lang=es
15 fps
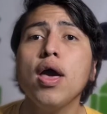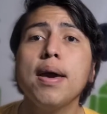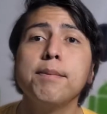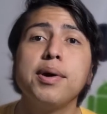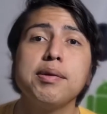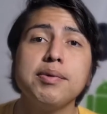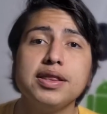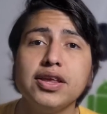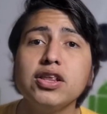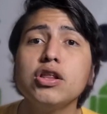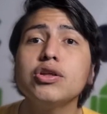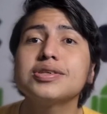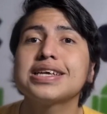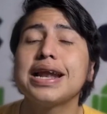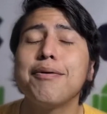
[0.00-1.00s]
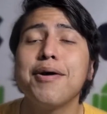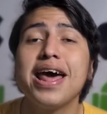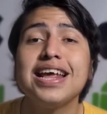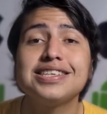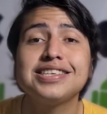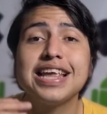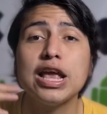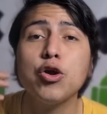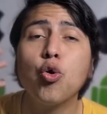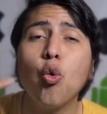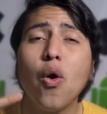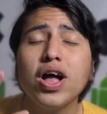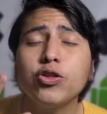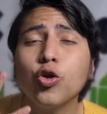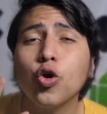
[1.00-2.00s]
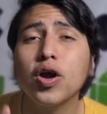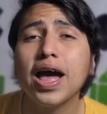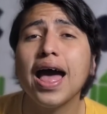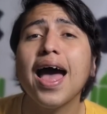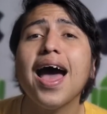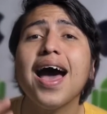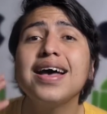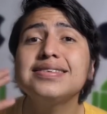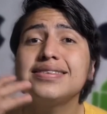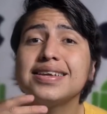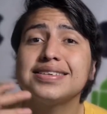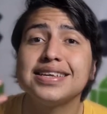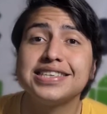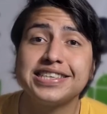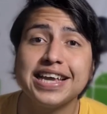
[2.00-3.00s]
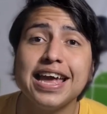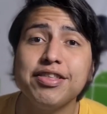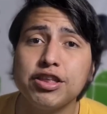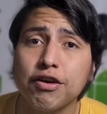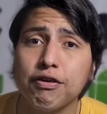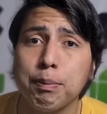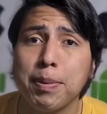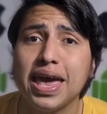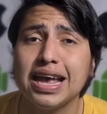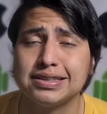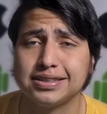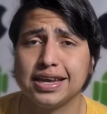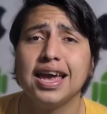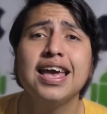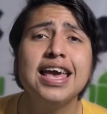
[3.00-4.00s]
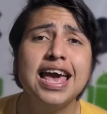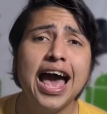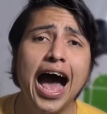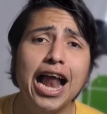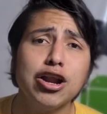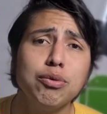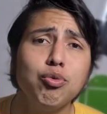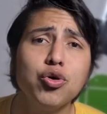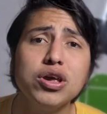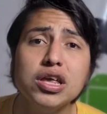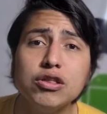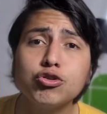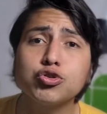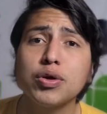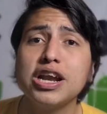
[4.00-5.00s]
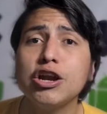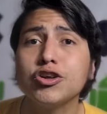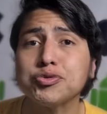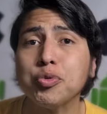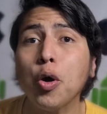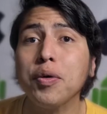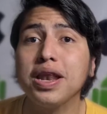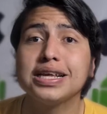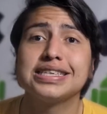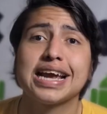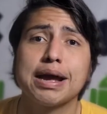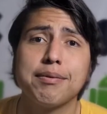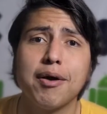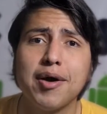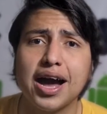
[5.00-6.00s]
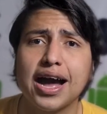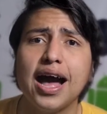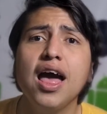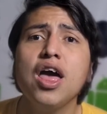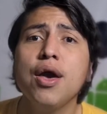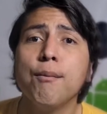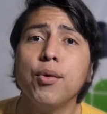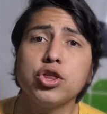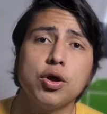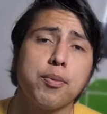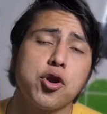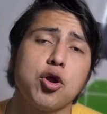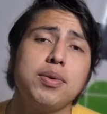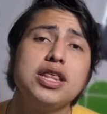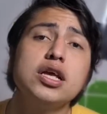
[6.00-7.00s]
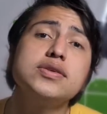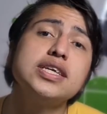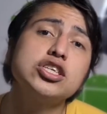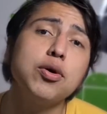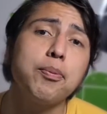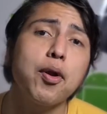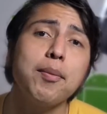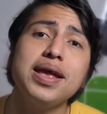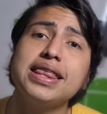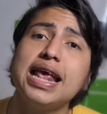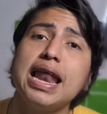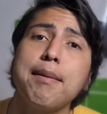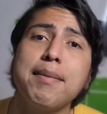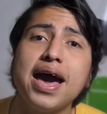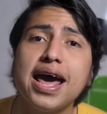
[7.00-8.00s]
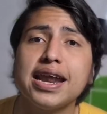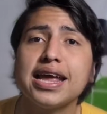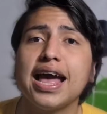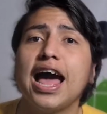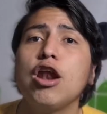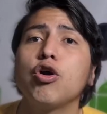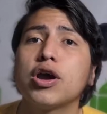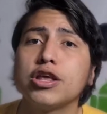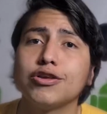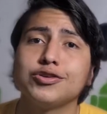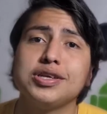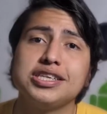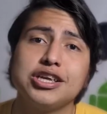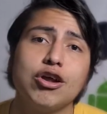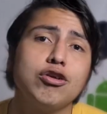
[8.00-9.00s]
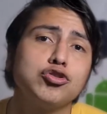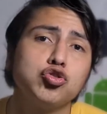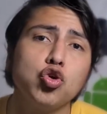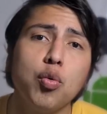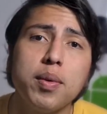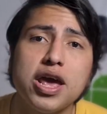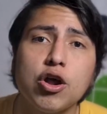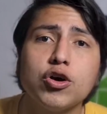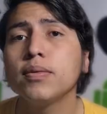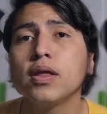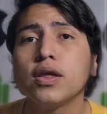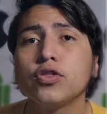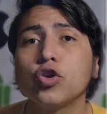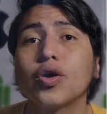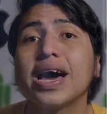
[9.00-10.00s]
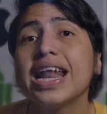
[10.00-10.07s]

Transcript: permitiéndonos grabar hasta en 4K hasta 60 FPS, algo muy inusual en los móviles de gama baja, bueno, por lo menos eso promete la marca, lo que nos dicen los números, tocará